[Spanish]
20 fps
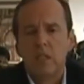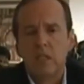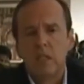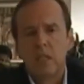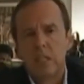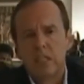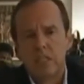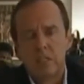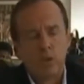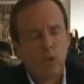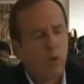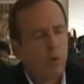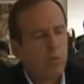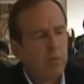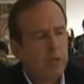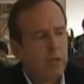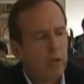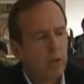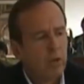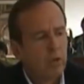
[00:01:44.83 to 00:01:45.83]
y eres el
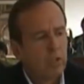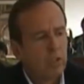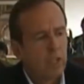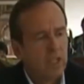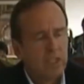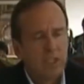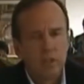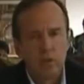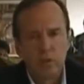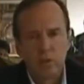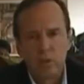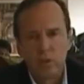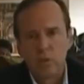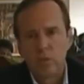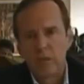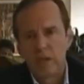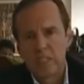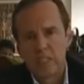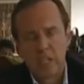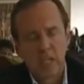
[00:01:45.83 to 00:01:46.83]
hombre contradictorio
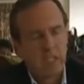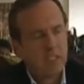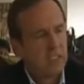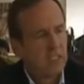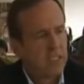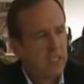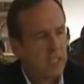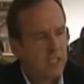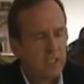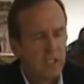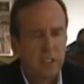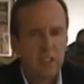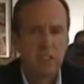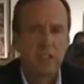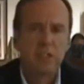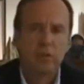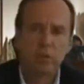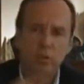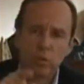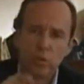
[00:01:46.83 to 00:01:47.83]
más grande que
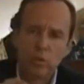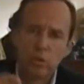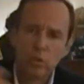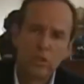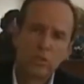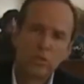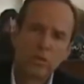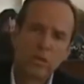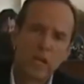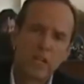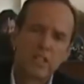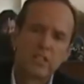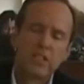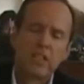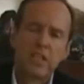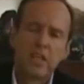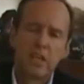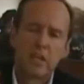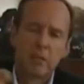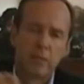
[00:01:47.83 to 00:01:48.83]
existe. Tú y tu
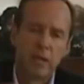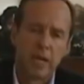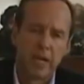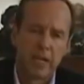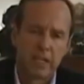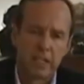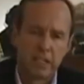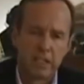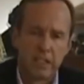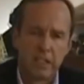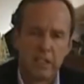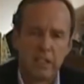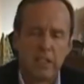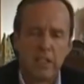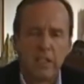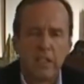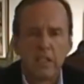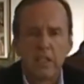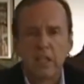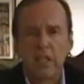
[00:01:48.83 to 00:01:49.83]
canciller Ebrard,
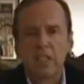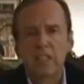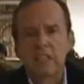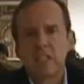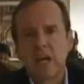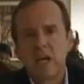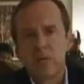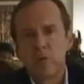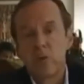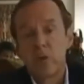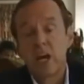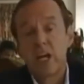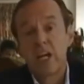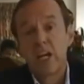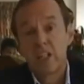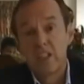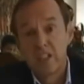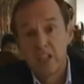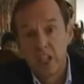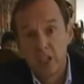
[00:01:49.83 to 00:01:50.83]
que está en una
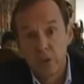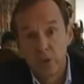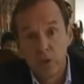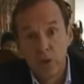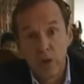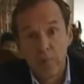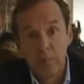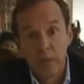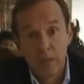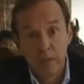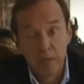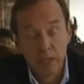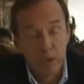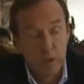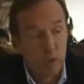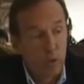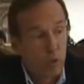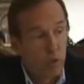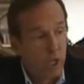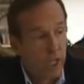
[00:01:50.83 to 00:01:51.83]
candidatura
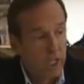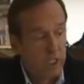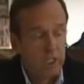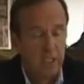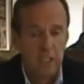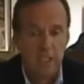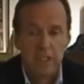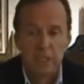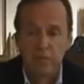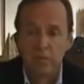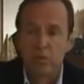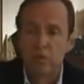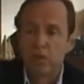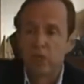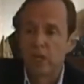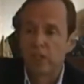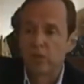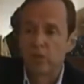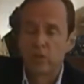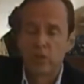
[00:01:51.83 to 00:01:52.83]
prematura,
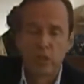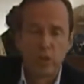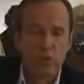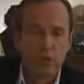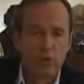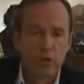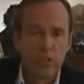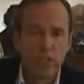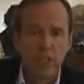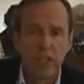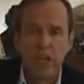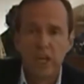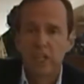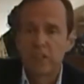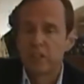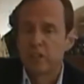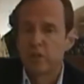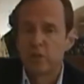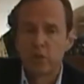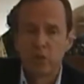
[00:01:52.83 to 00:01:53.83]
buscando
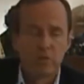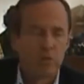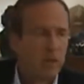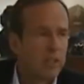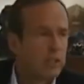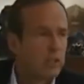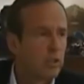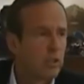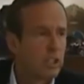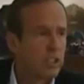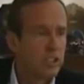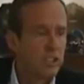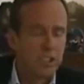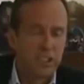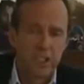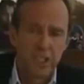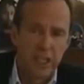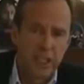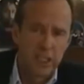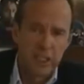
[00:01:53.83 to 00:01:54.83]
reconciliarse con los factores de
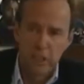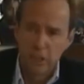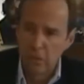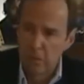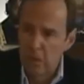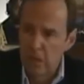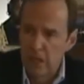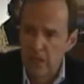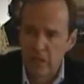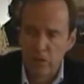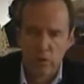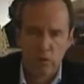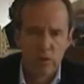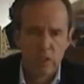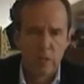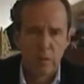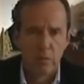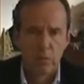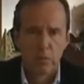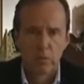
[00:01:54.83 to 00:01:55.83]
izquierda de México,
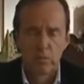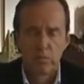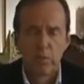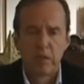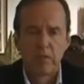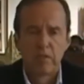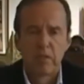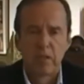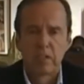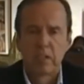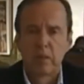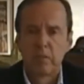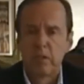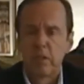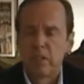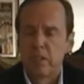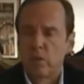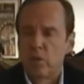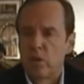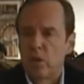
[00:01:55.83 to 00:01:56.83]
sabemos
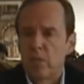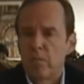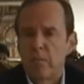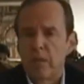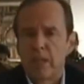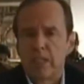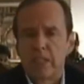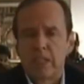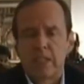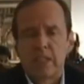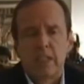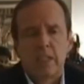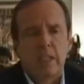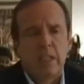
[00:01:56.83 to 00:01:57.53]
perfectamente lo que pasa,